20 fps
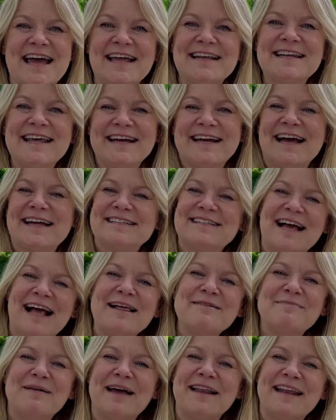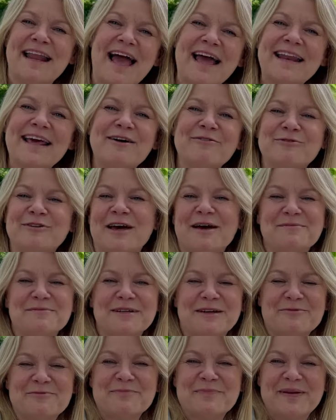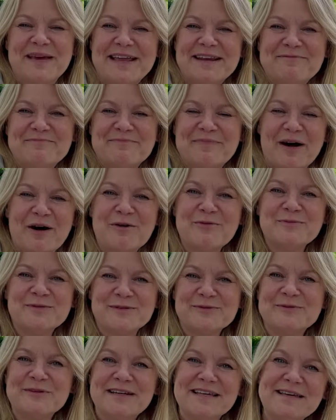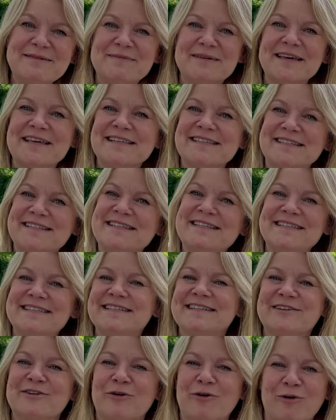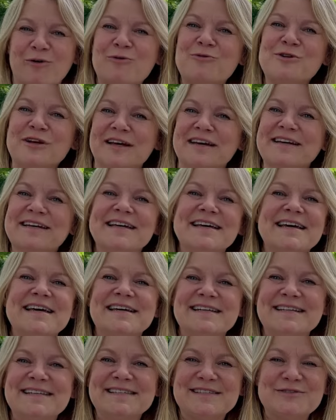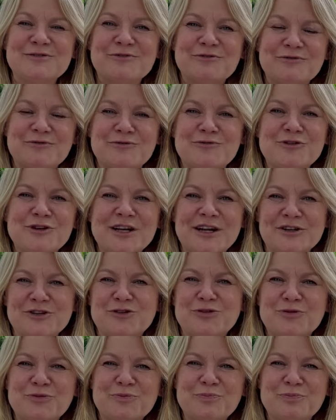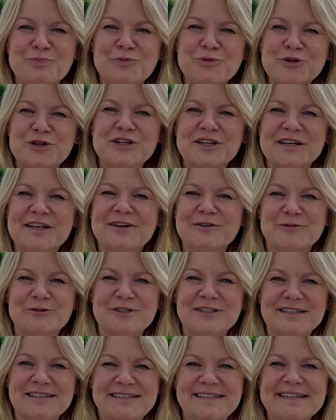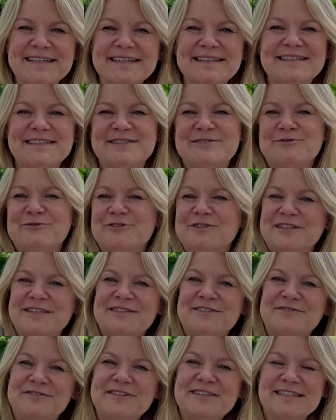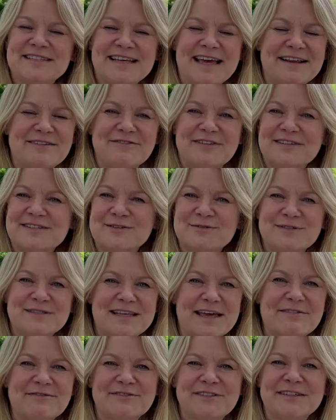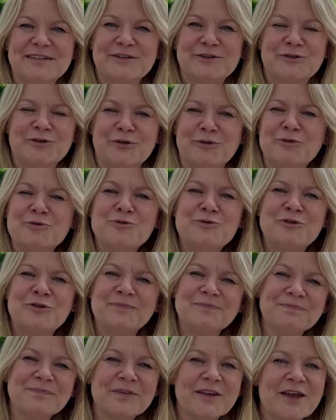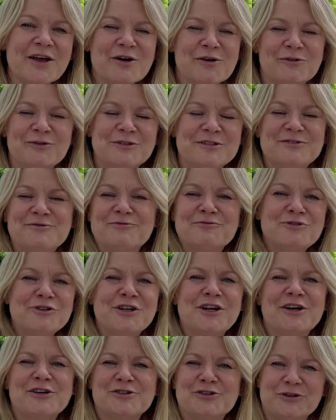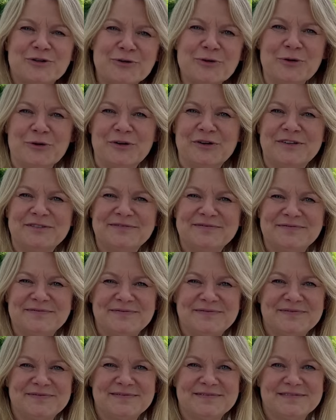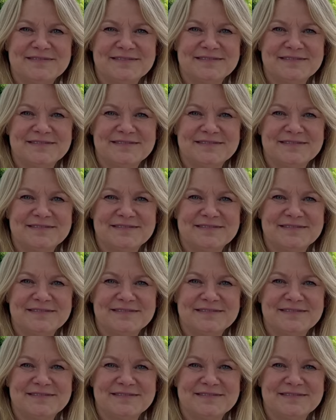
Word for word: an der Karteipanana oder am Trompetenbaum so liebe, ist diese Krone. Die ist so wunderschön buschig und dicht und ich finde es einfach so saftig grün und wunderschön.